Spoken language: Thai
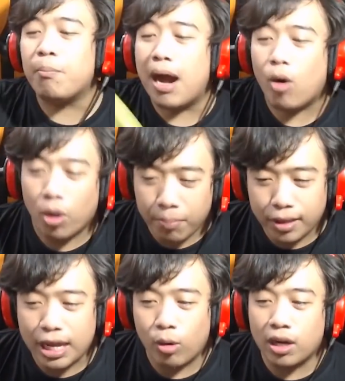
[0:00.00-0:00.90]
บางคนมา
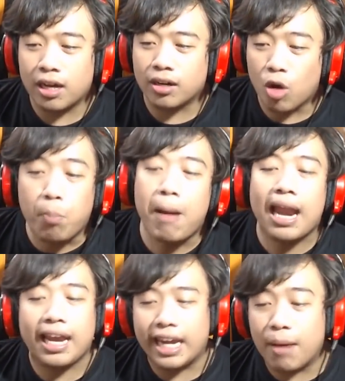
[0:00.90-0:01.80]
แซวเรื่องน้องปัน
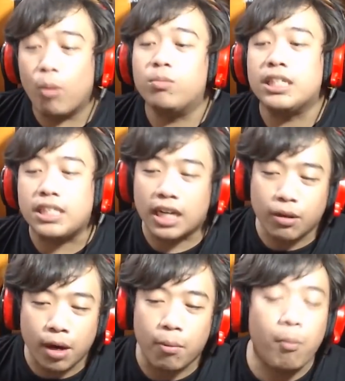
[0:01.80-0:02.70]
อะไรเงี้ยผมเฉยๆ
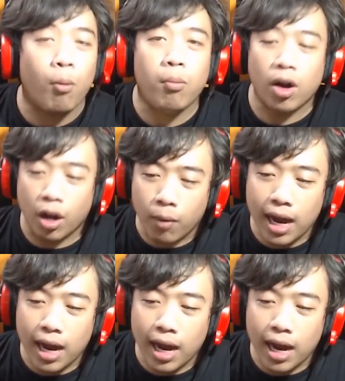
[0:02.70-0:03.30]
เว้ยเพราะผมบอกแล้ว